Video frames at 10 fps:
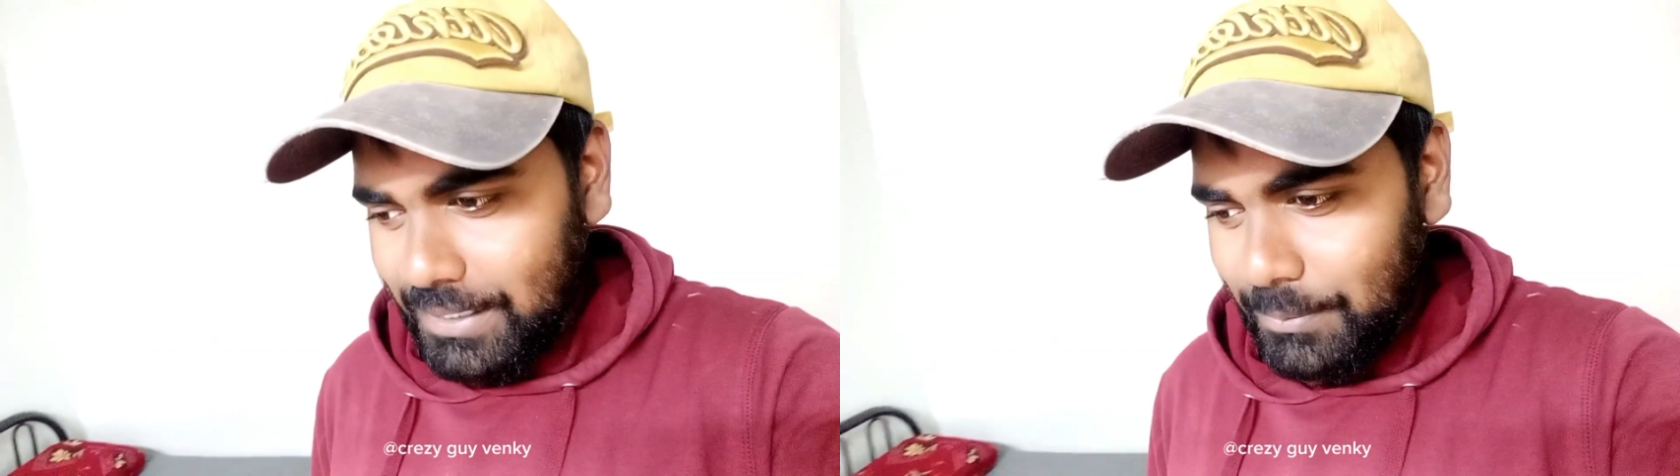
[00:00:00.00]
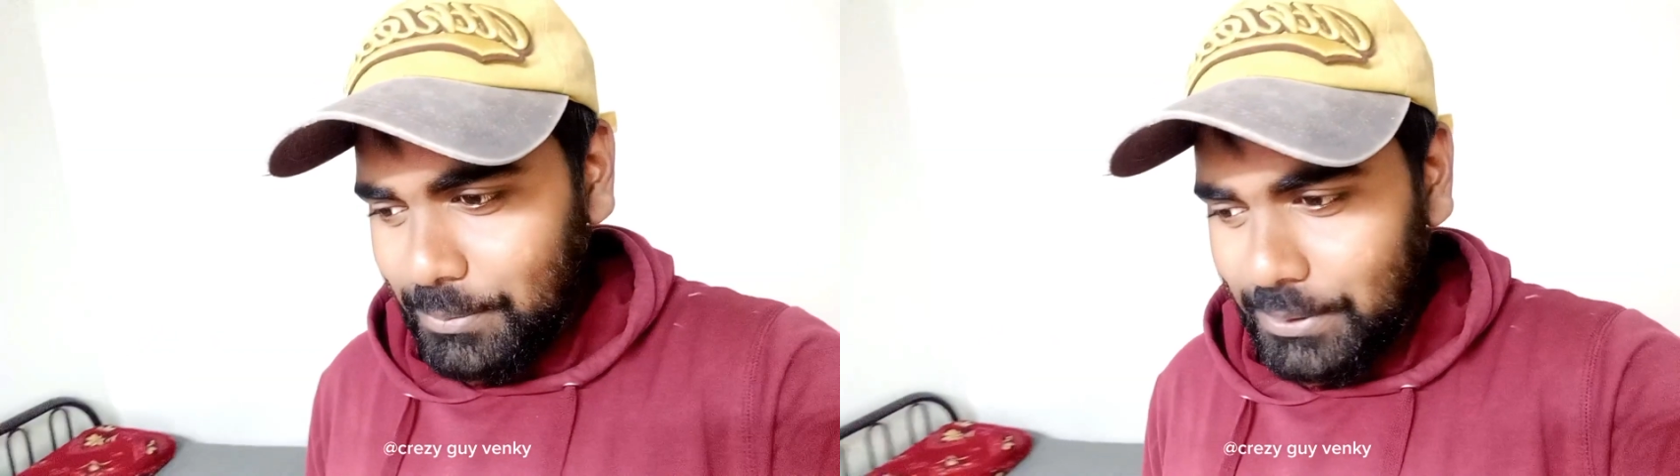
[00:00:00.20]

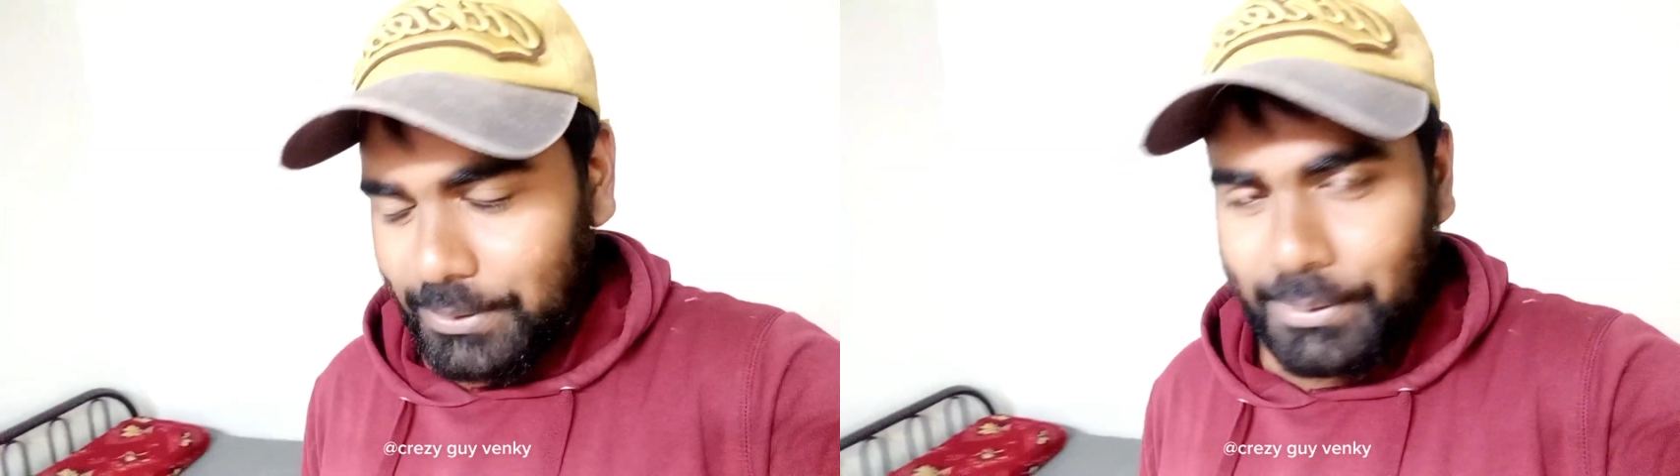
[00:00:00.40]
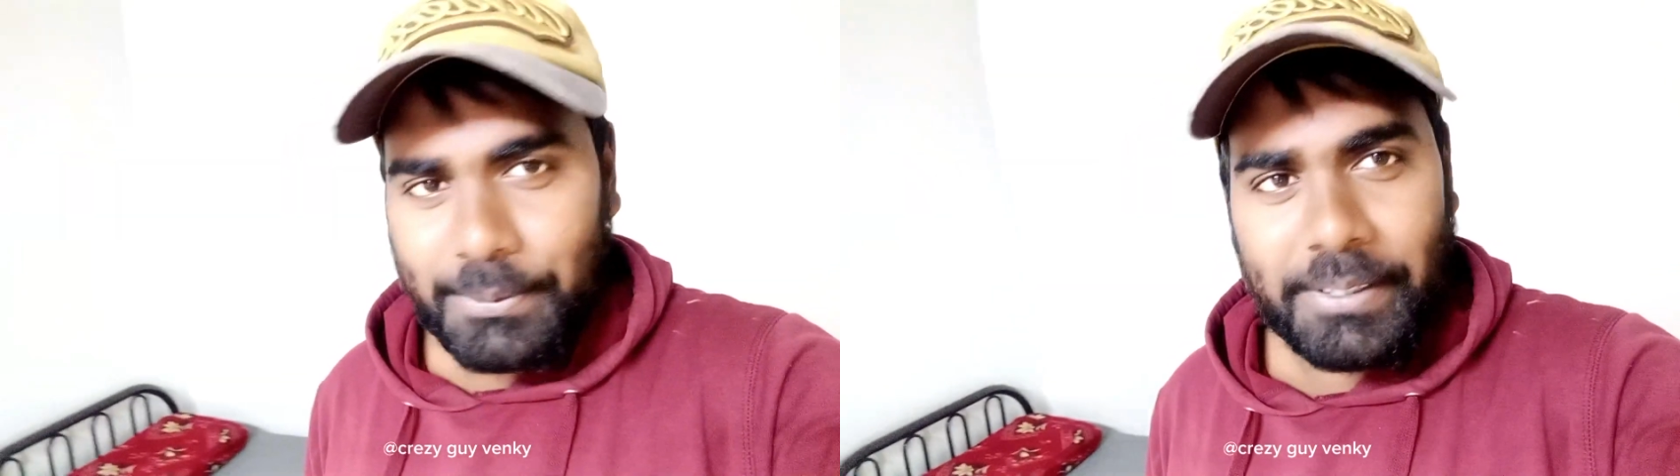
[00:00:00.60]
ఇప్పుడు
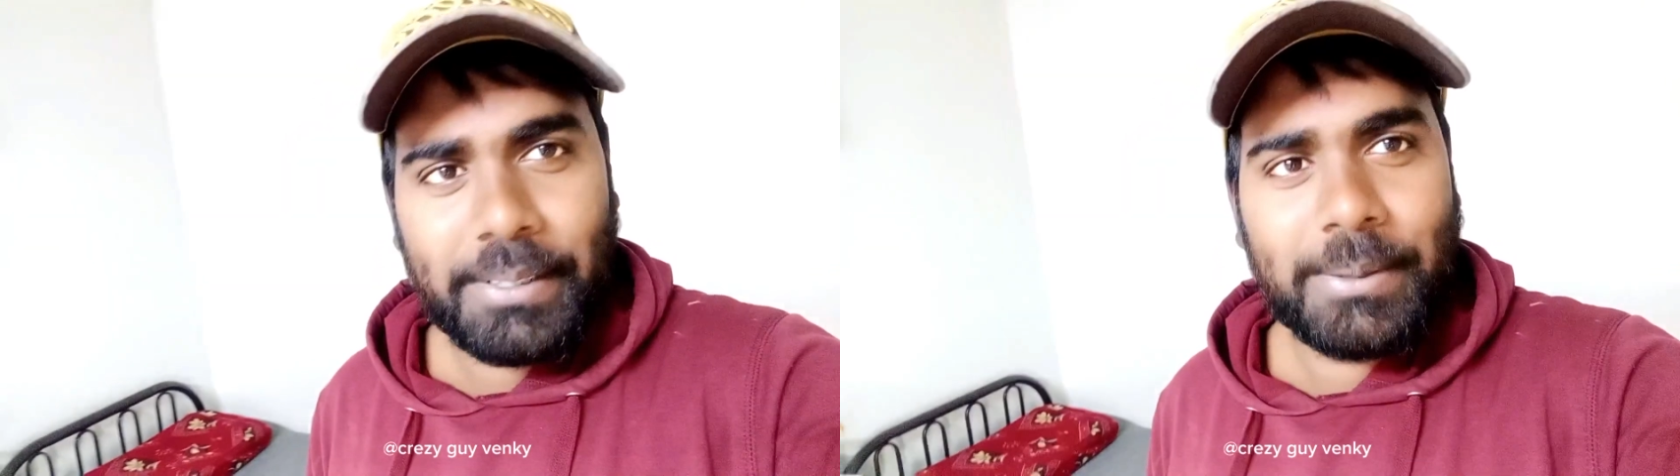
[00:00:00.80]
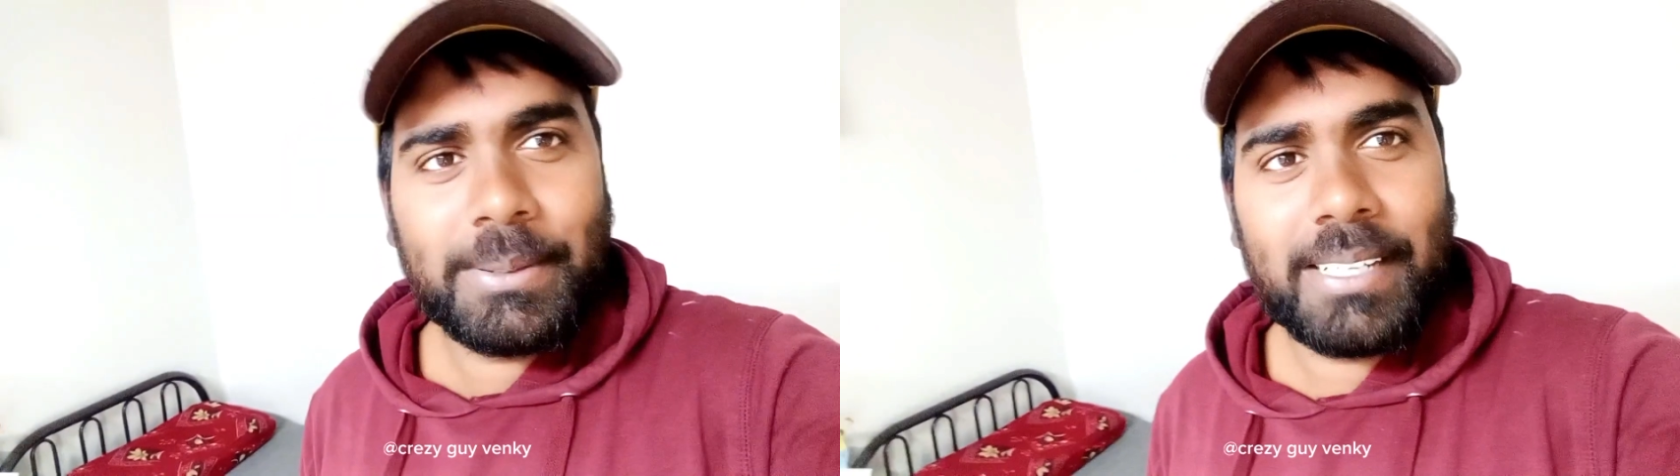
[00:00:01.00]

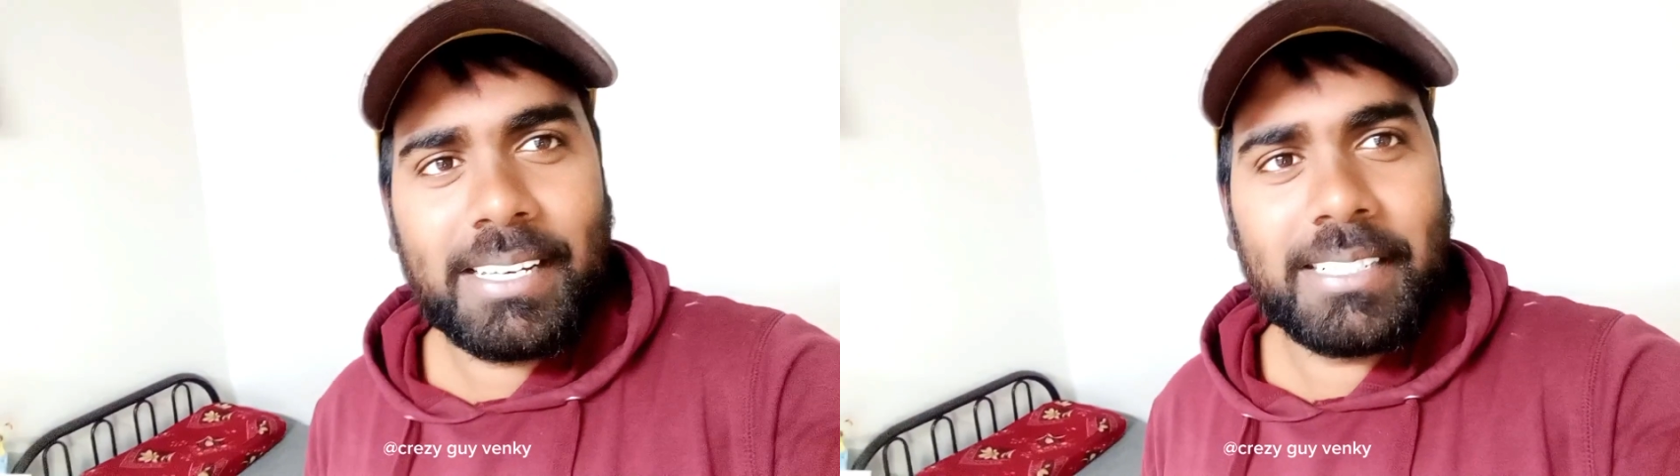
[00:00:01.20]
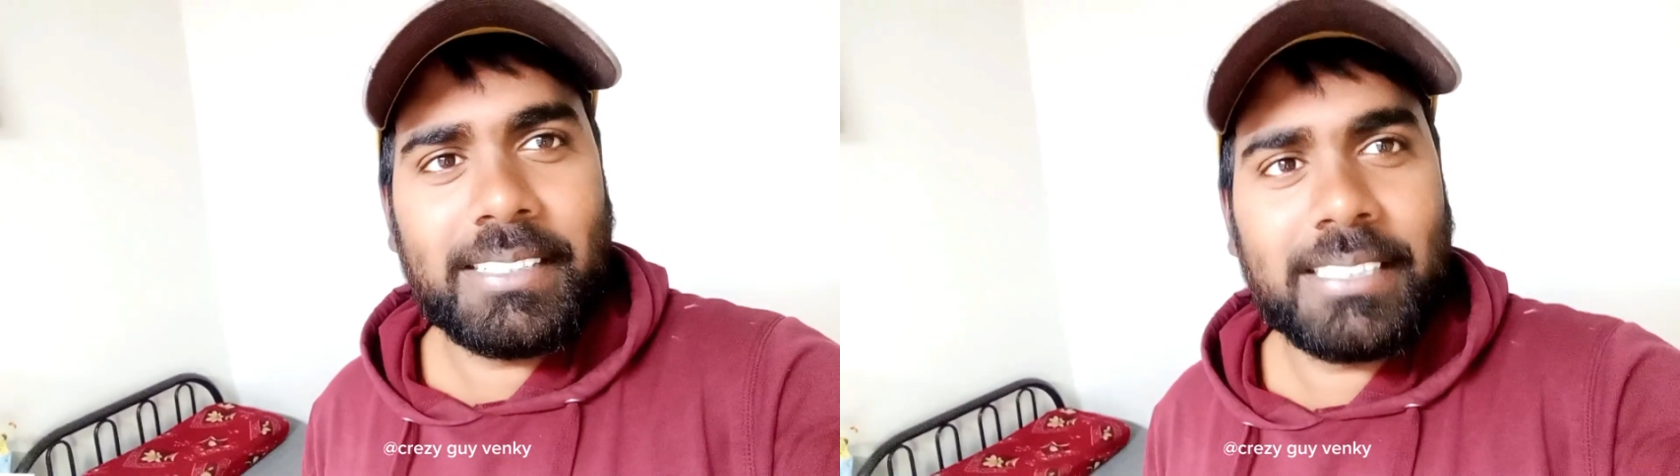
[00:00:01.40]
వీడియో
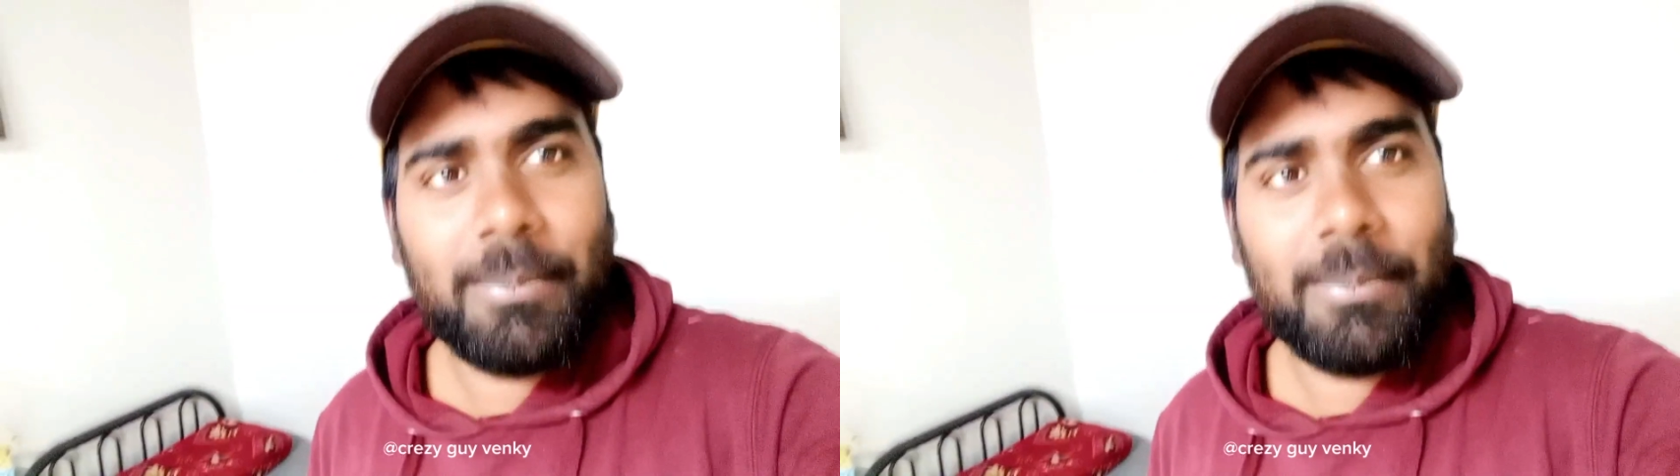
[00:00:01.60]
ఆల్రెడీ